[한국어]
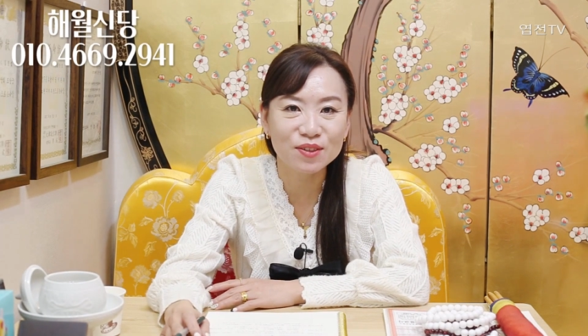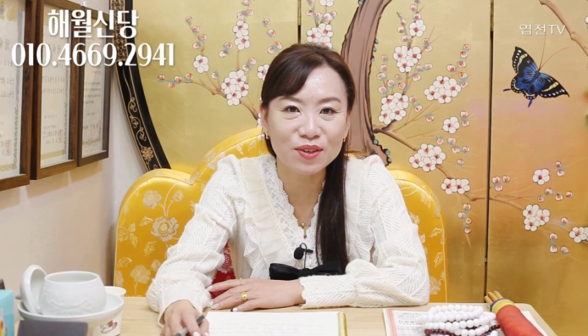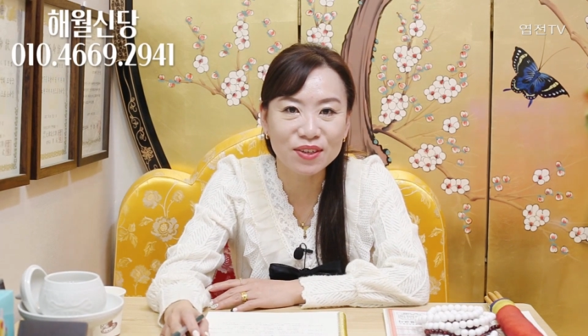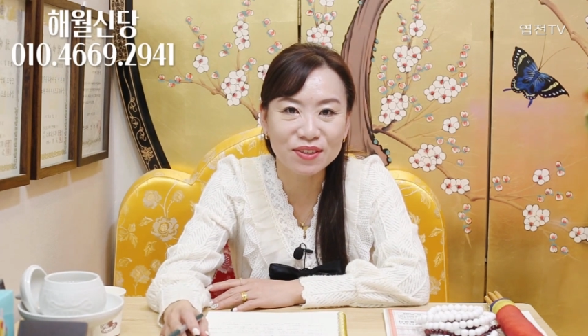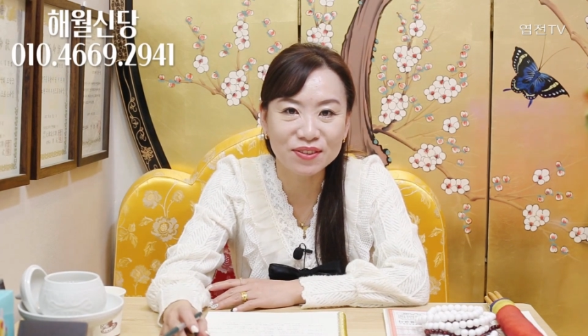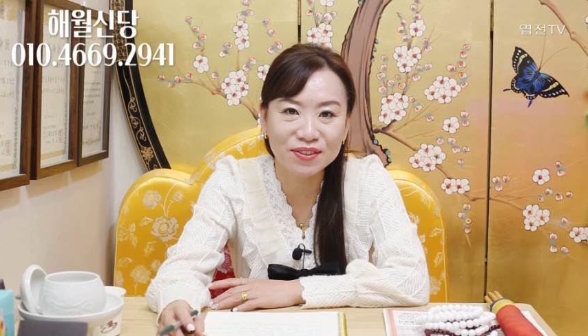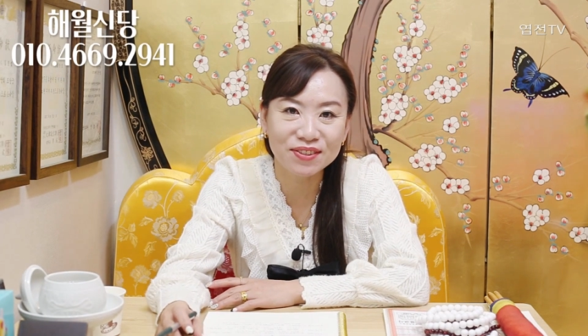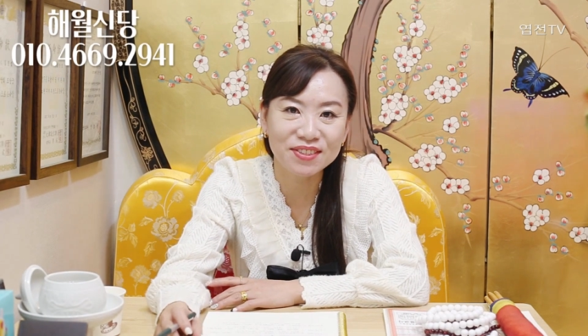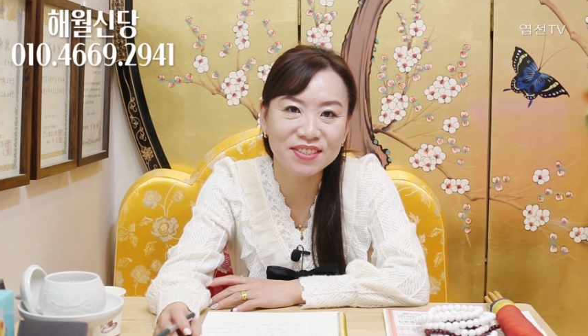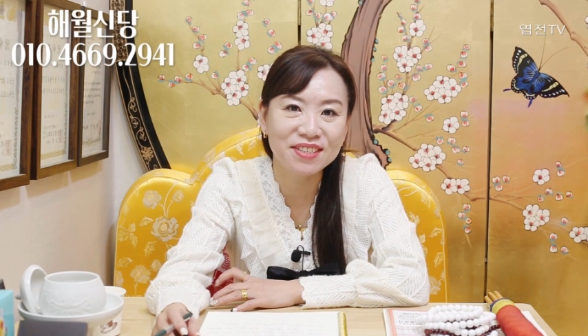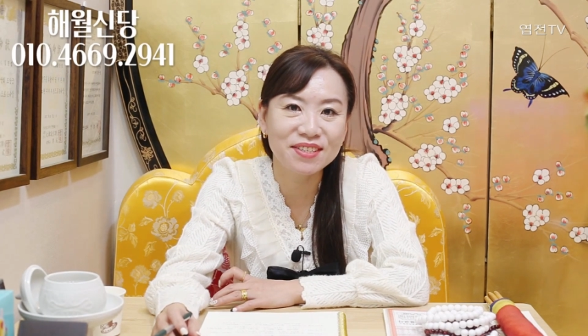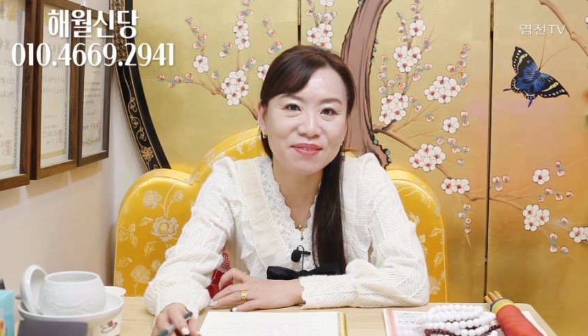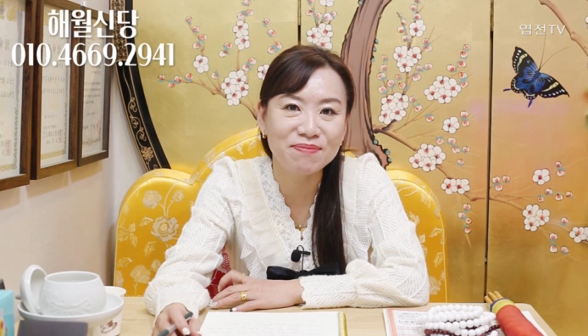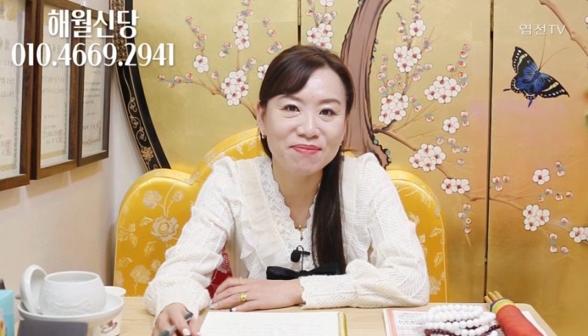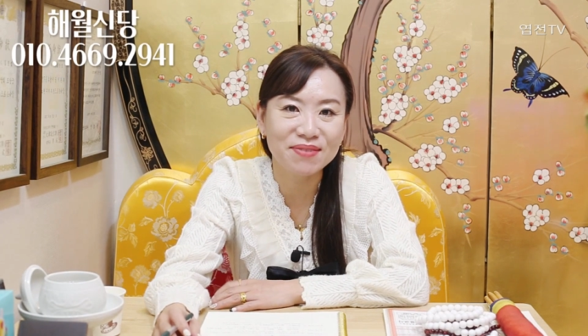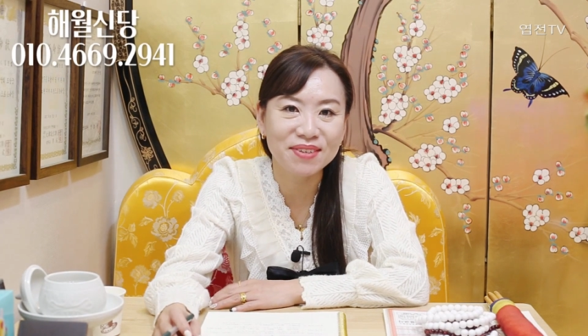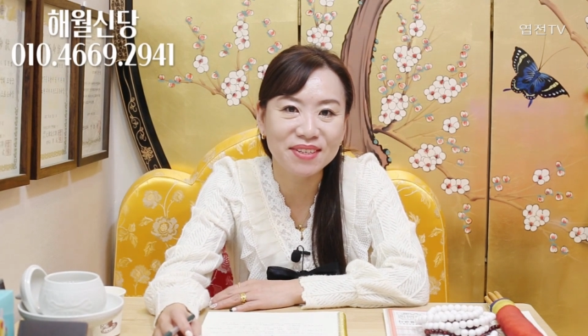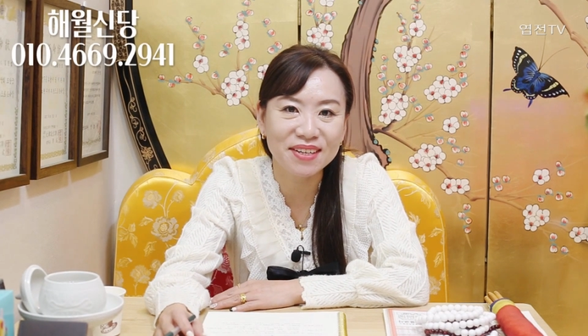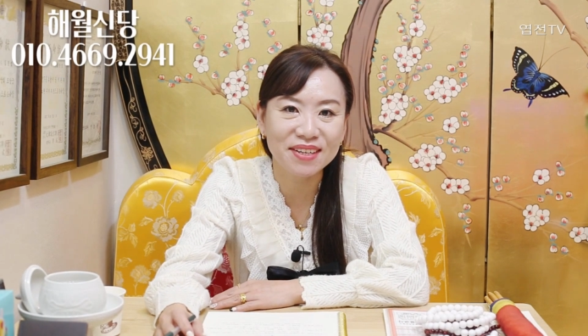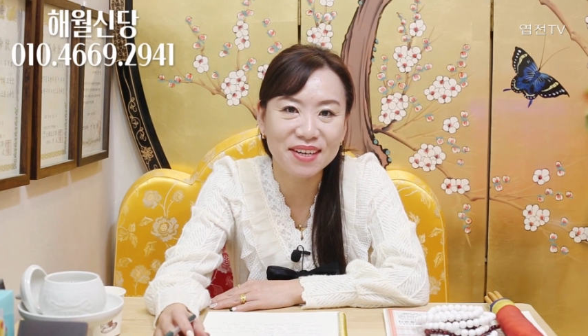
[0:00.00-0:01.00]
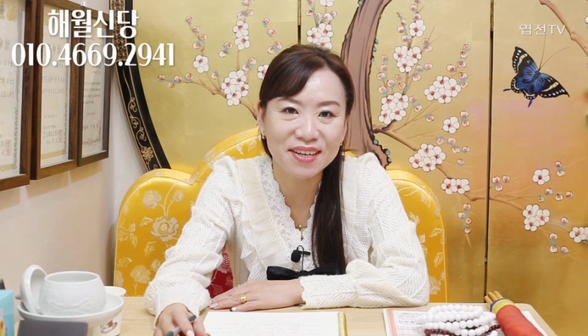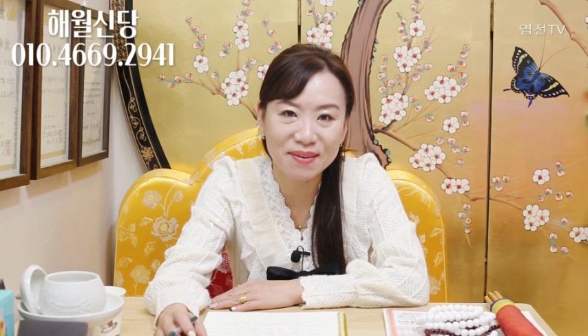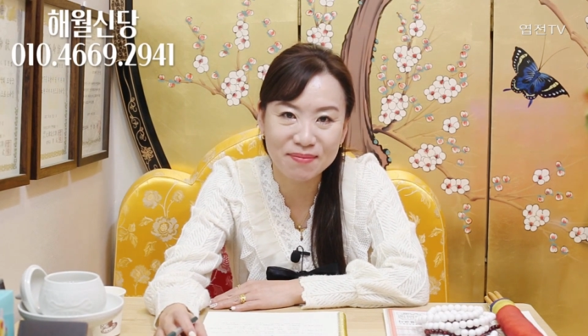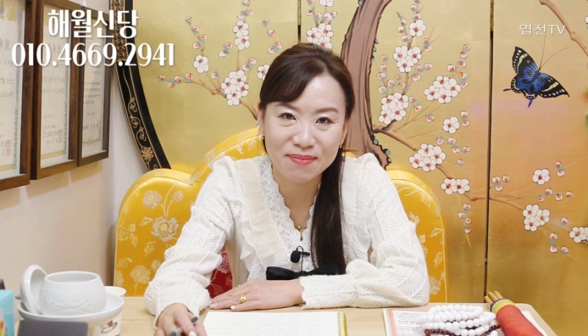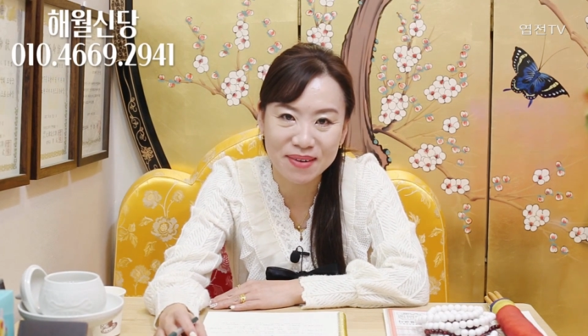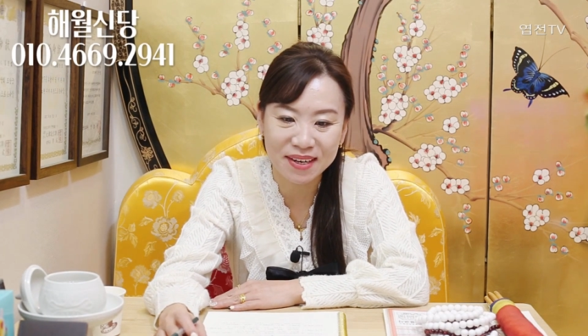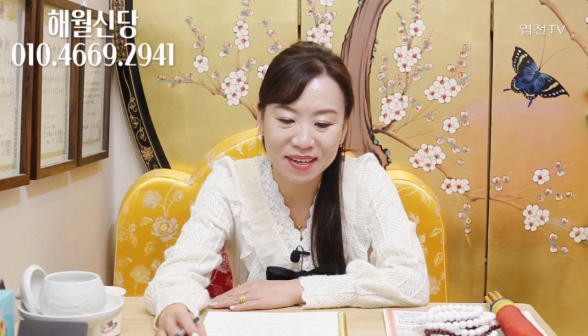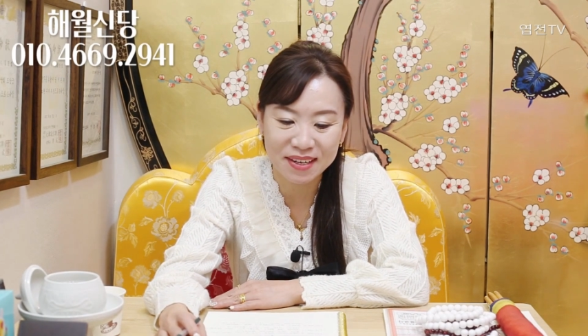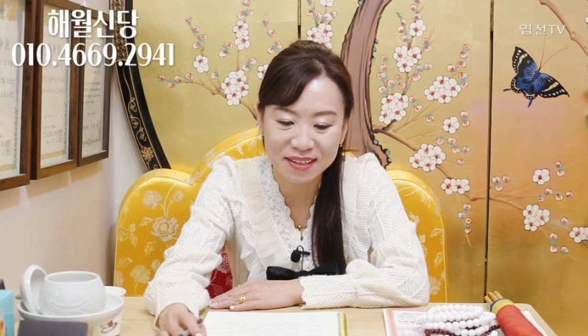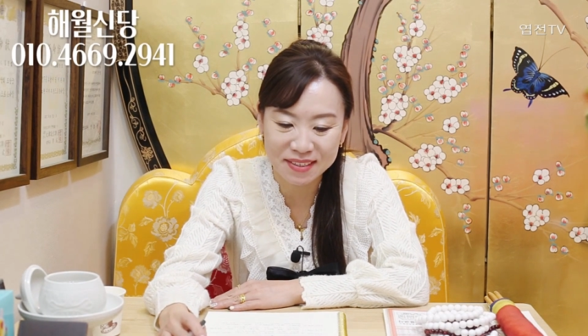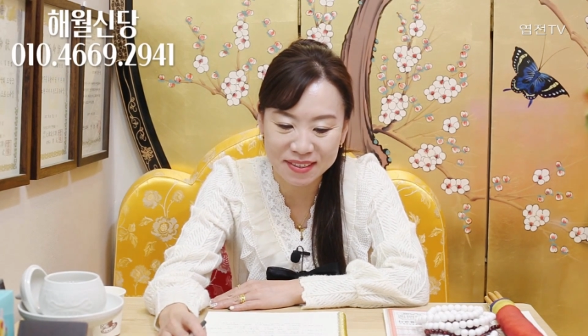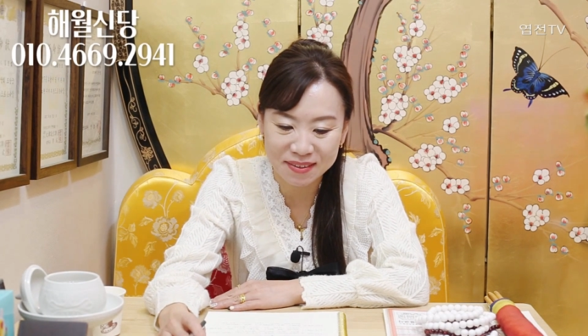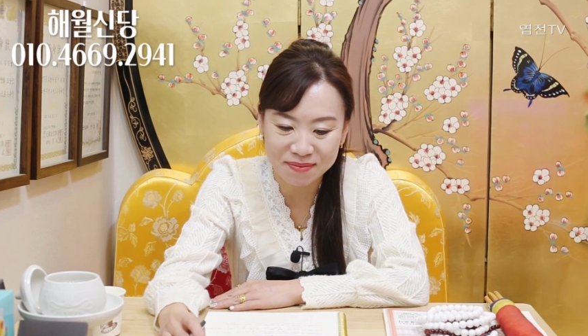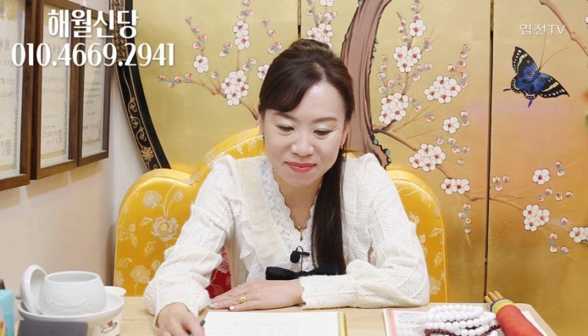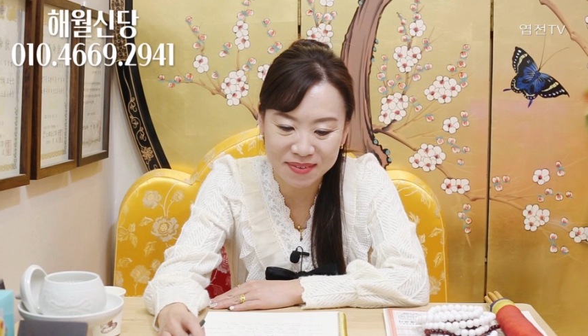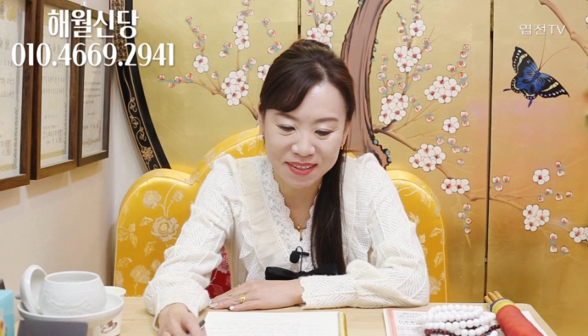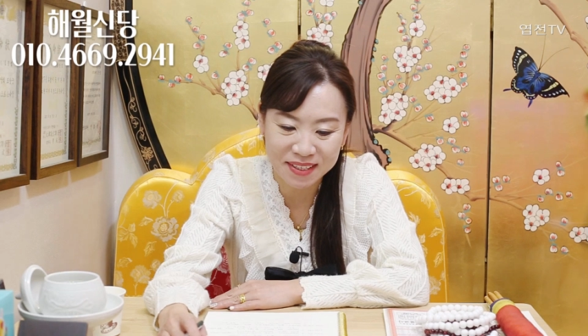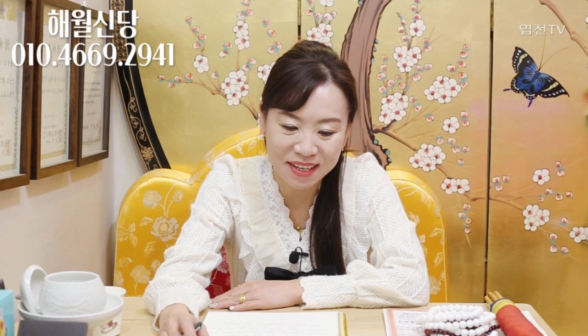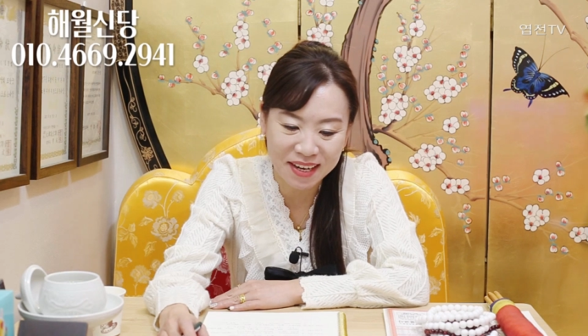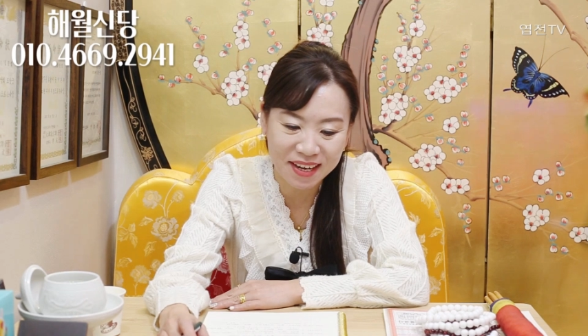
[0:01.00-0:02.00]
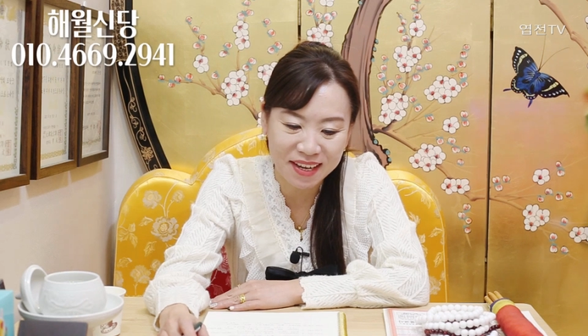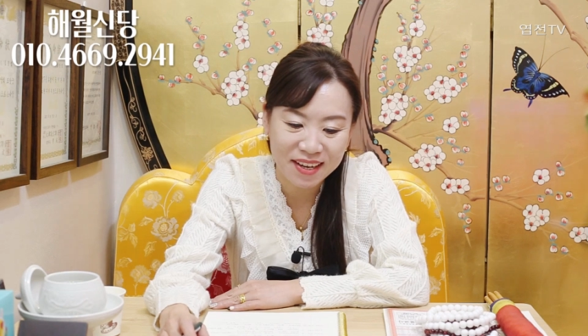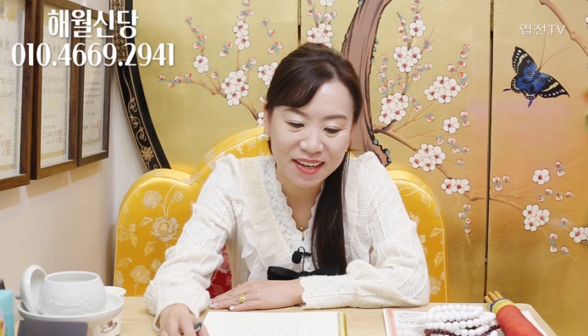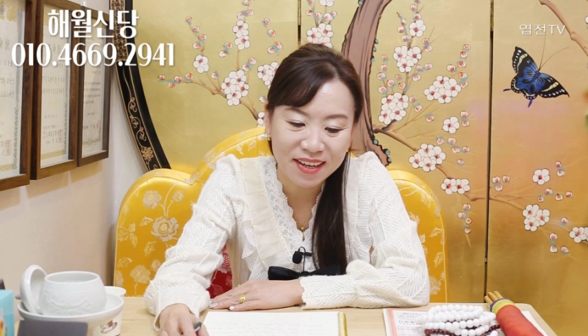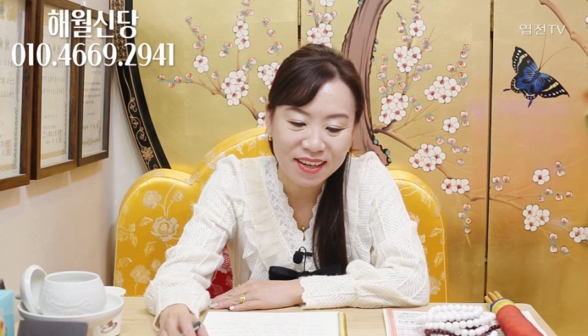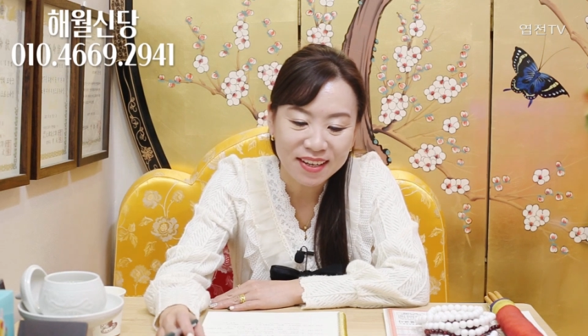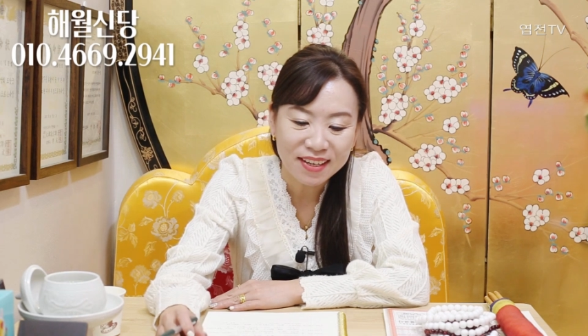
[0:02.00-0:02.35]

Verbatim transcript: 최수진입니다. 반갑습니다.